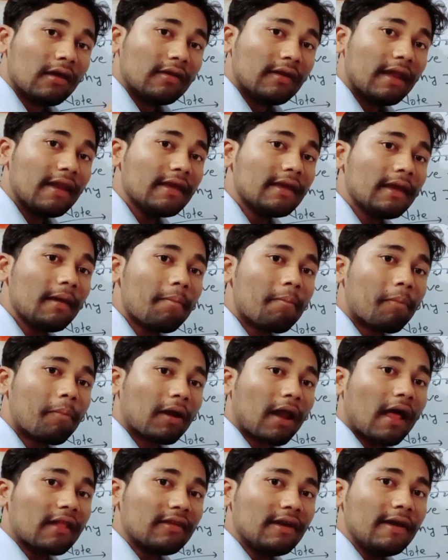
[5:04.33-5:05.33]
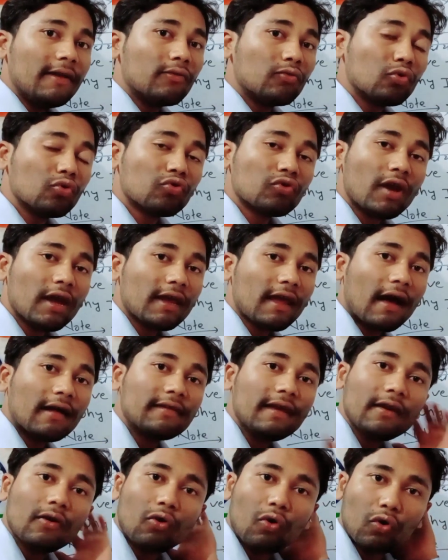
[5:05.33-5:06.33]
यानी कि पराधीन दूसरे के
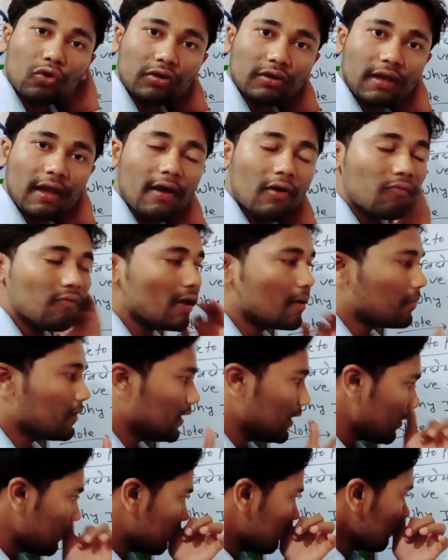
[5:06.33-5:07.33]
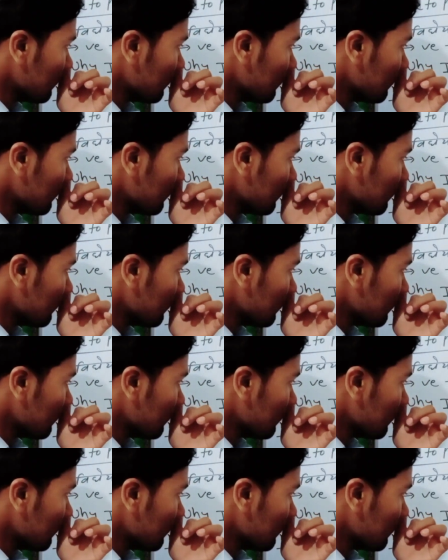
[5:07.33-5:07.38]
अधीन होते हुए भी